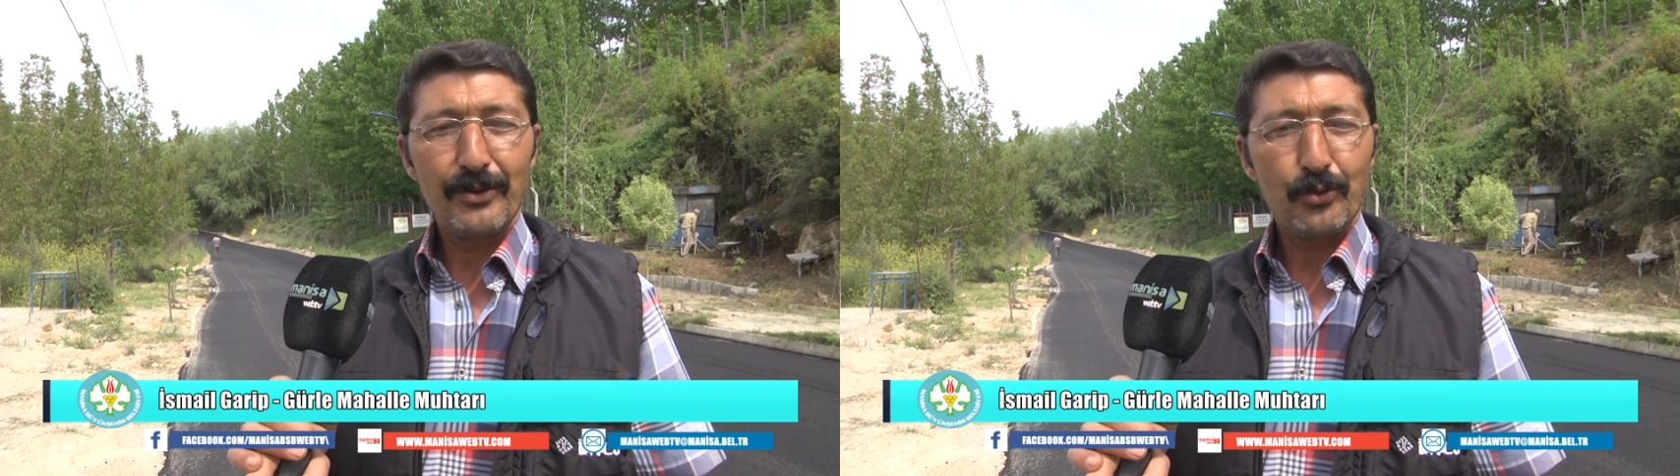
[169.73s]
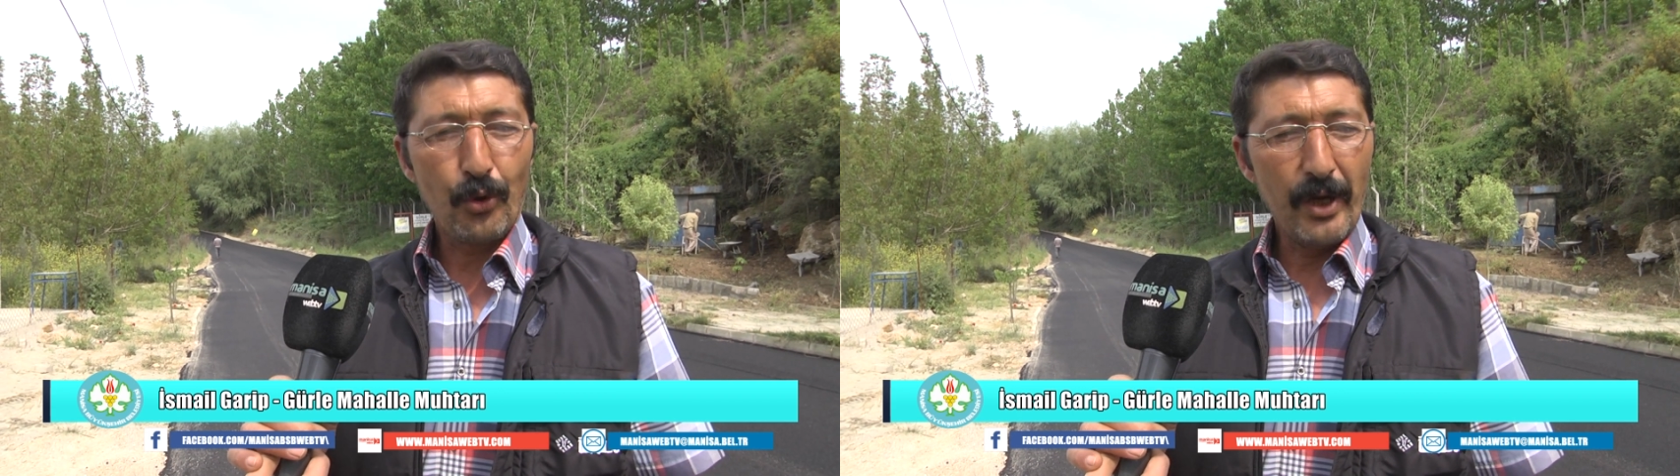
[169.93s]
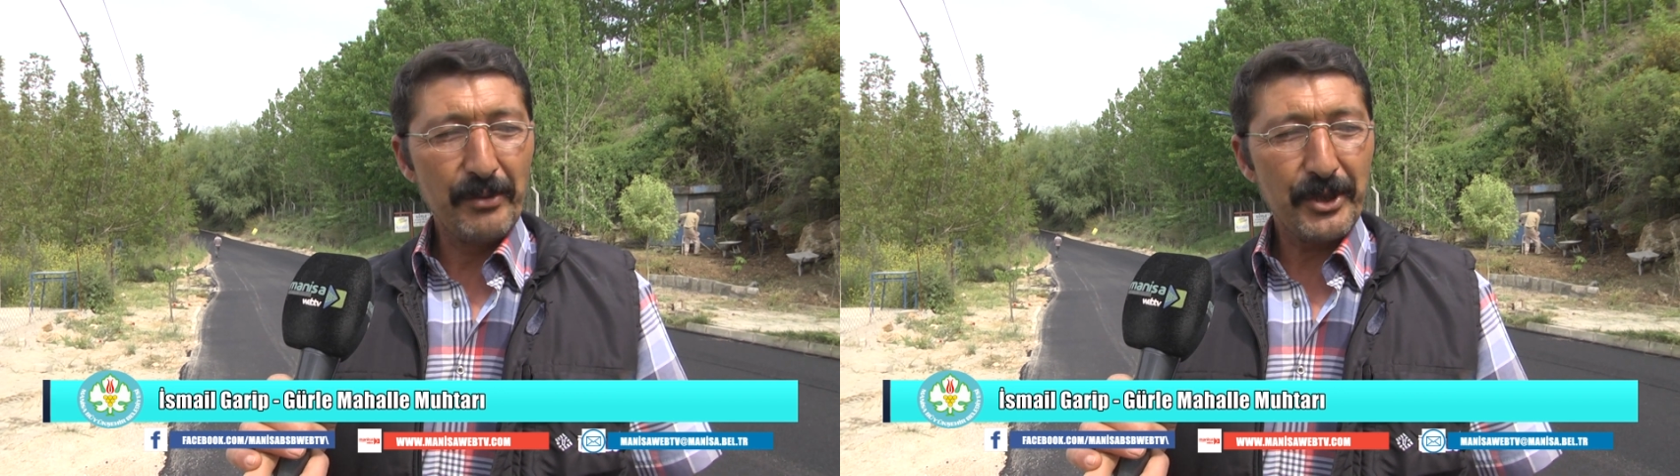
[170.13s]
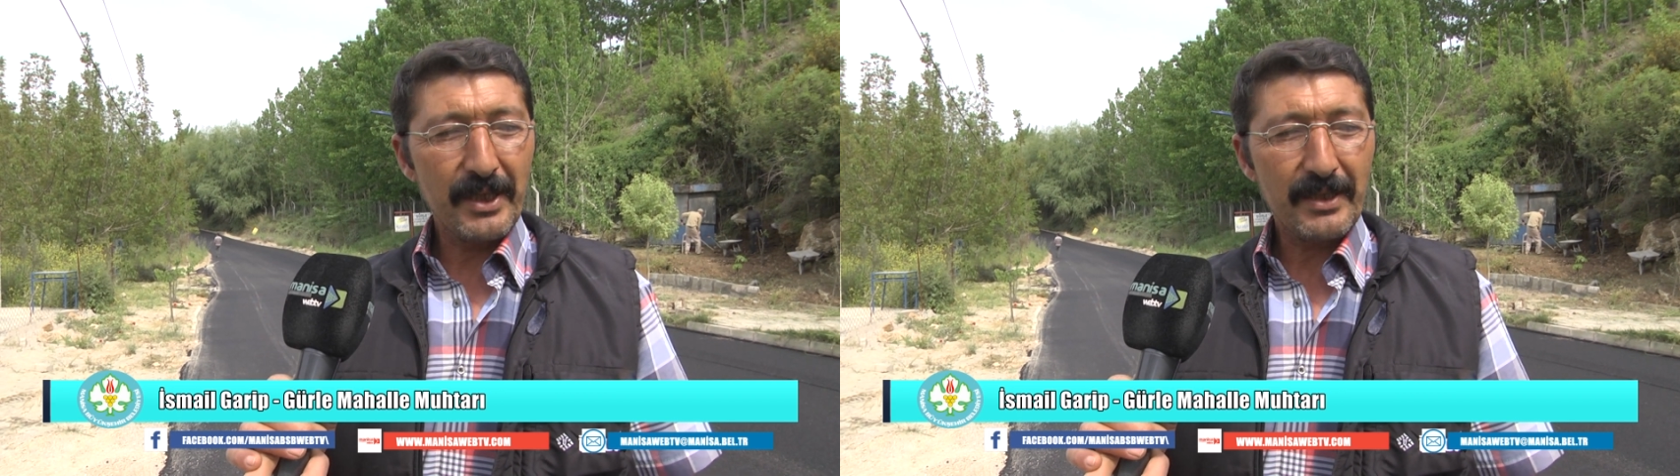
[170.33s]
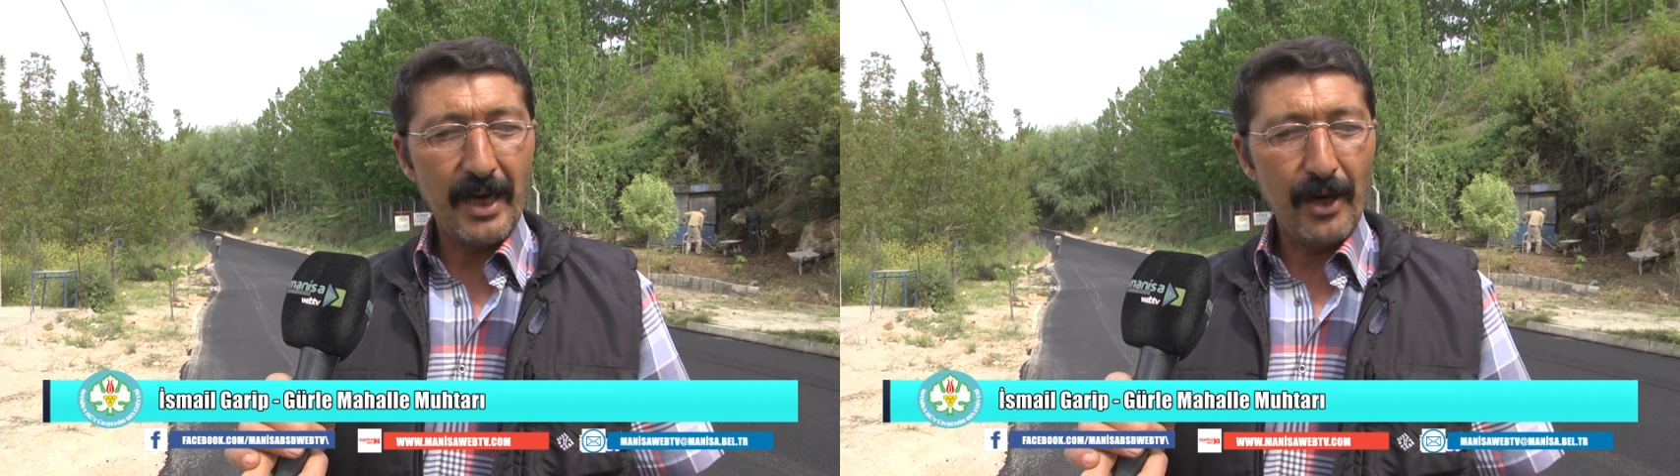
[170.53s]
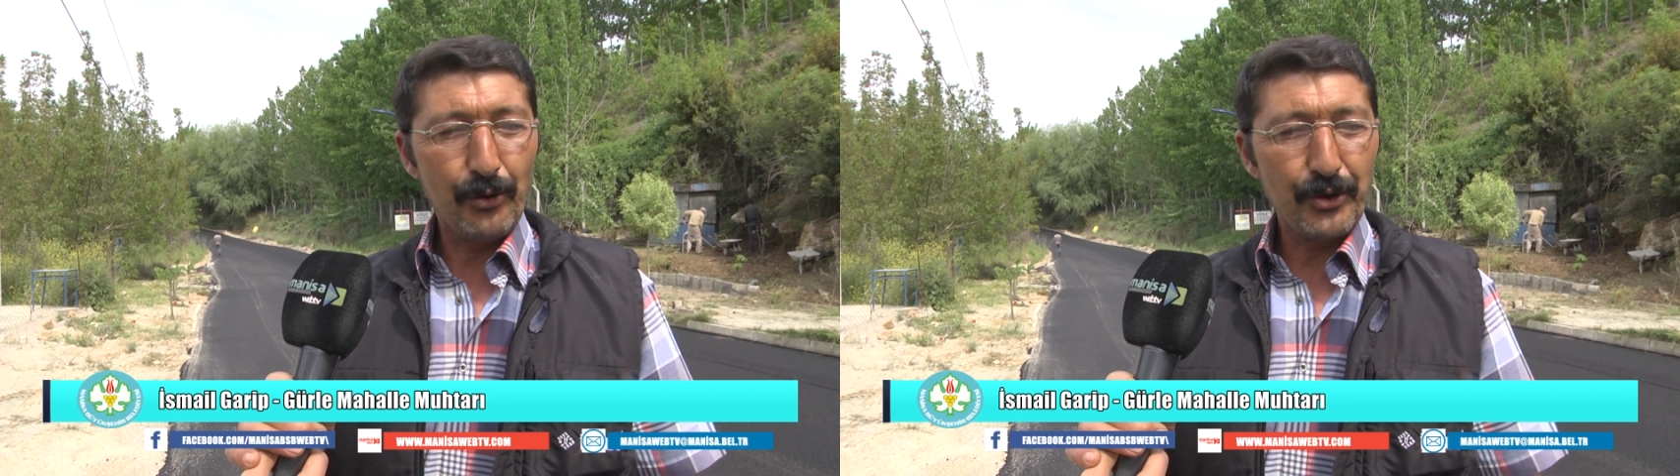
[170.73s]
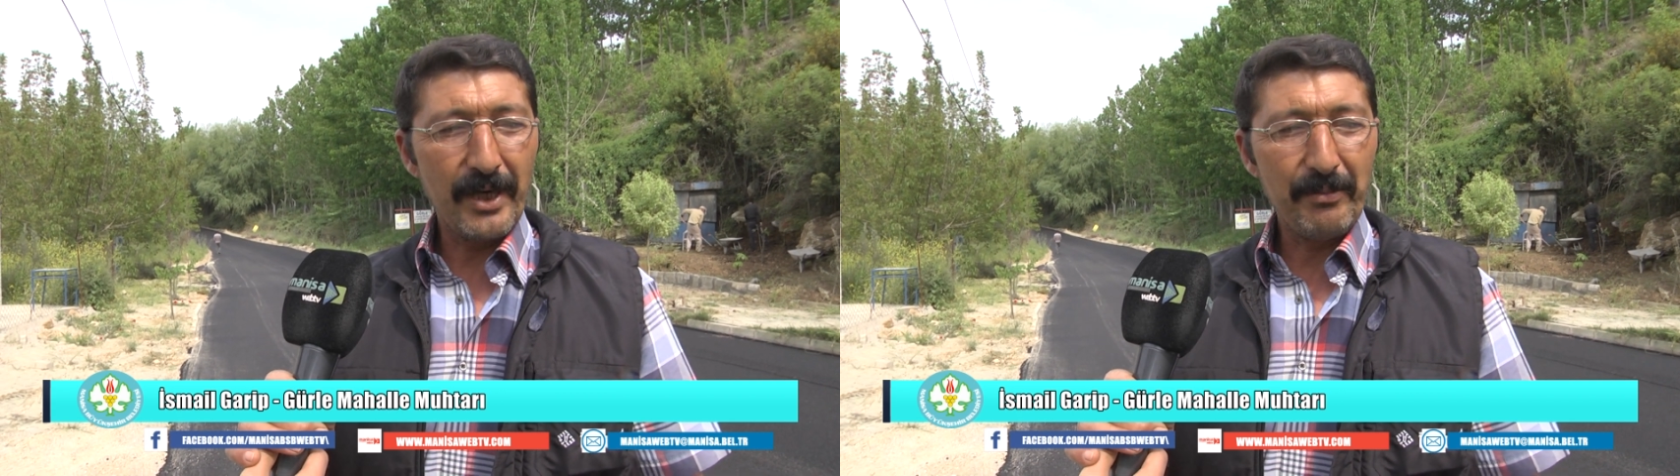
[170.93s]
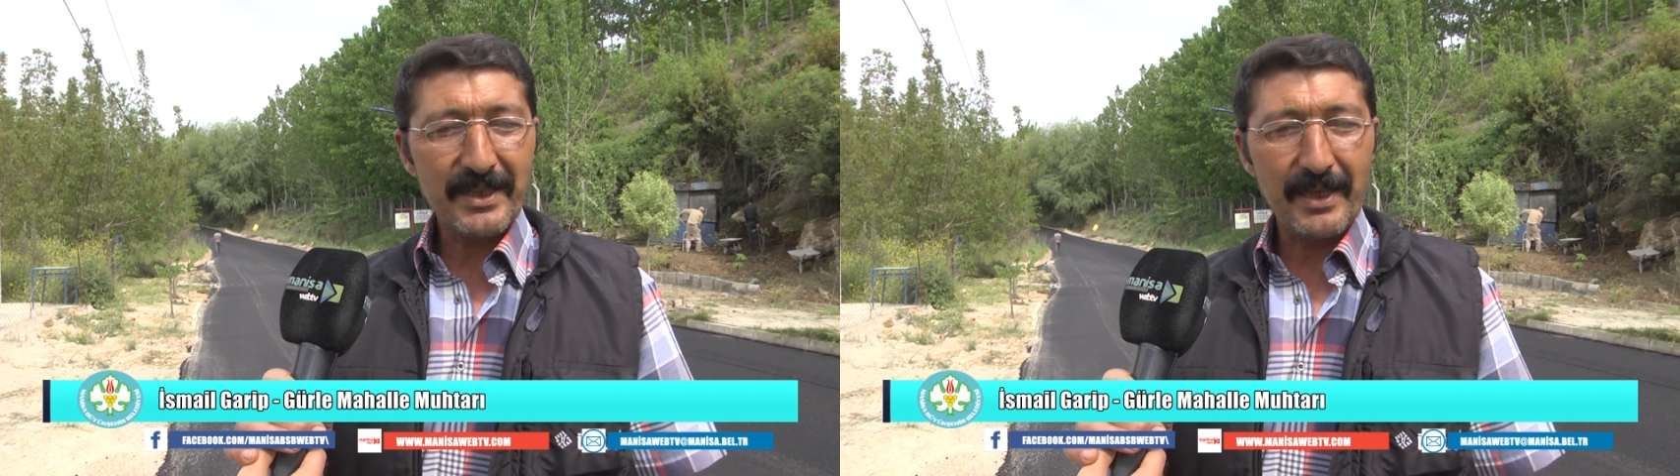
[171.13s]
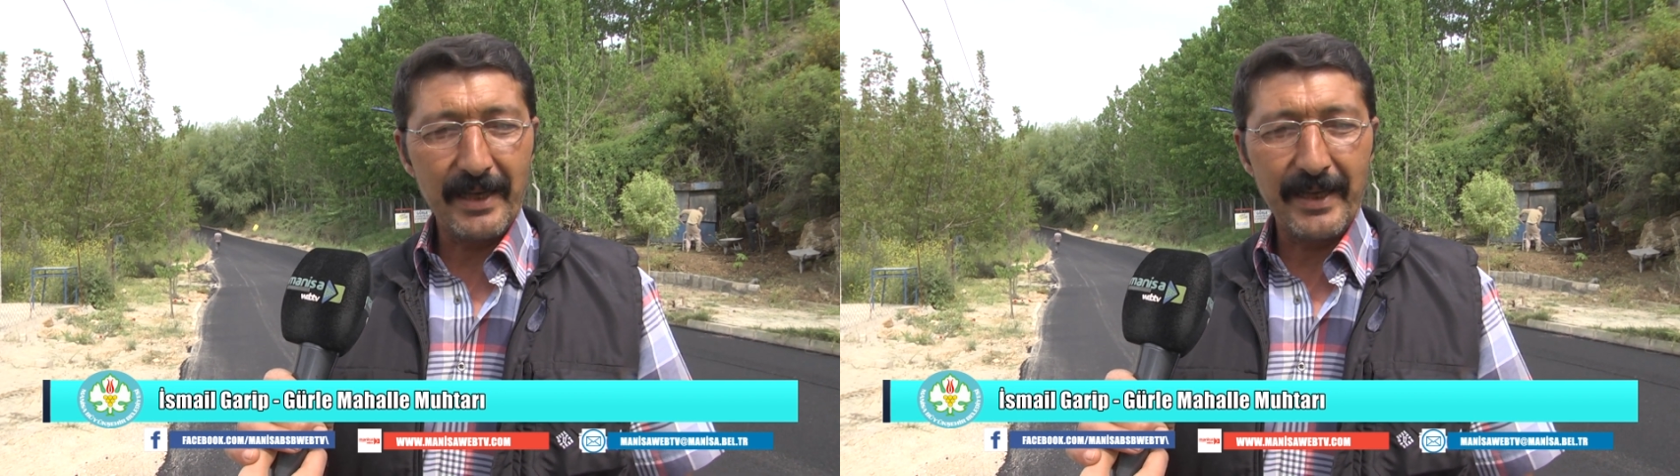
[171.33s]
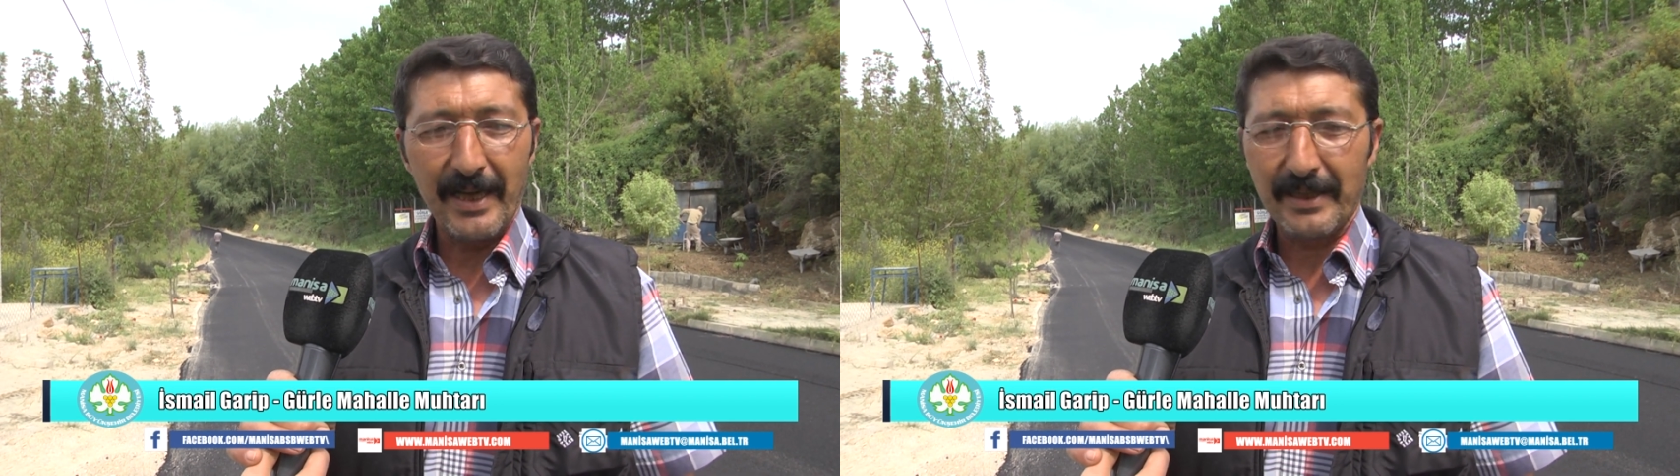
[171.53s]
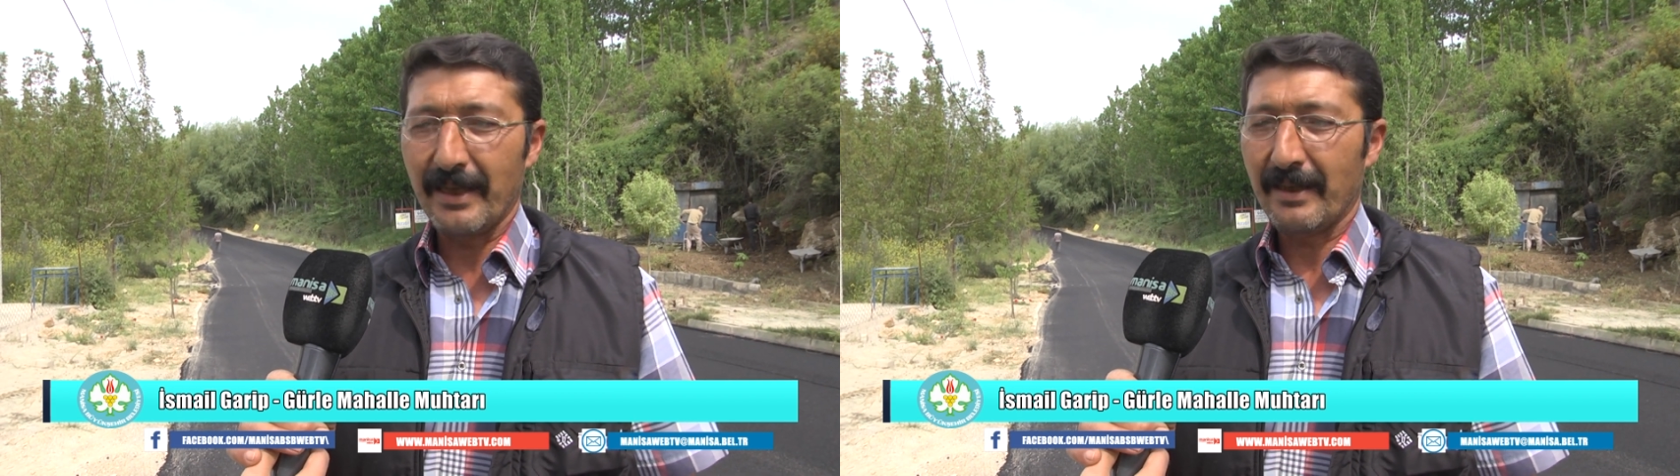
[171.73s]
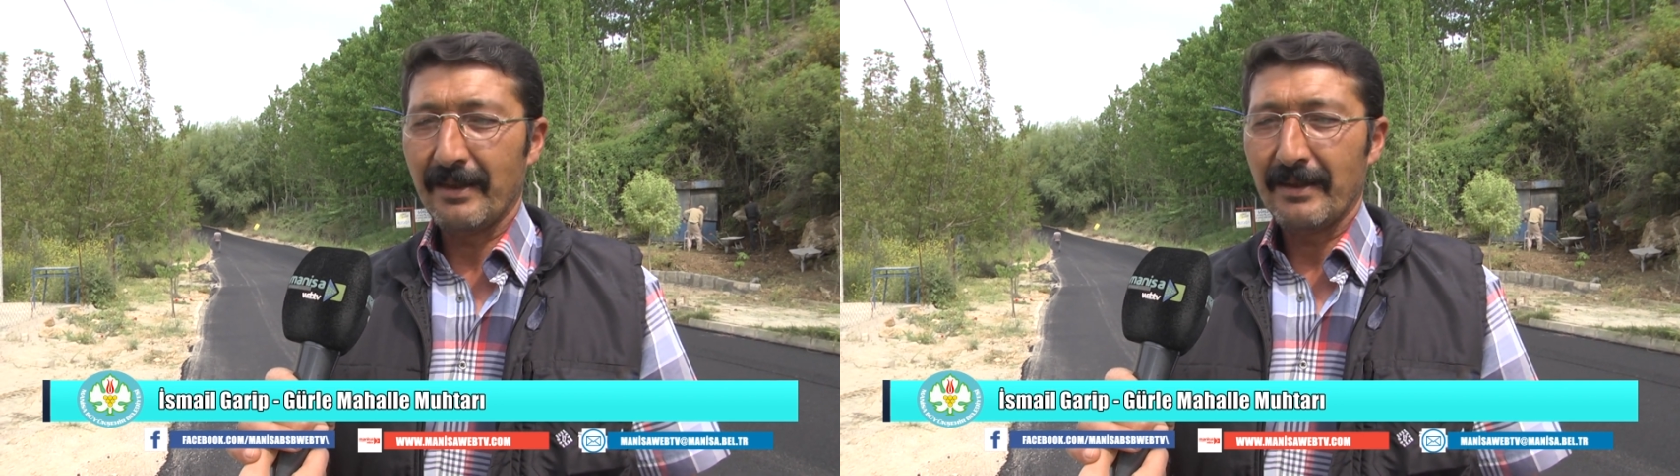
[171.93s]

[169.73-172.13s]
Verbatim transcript: söylemiştik daha önce mesela geldi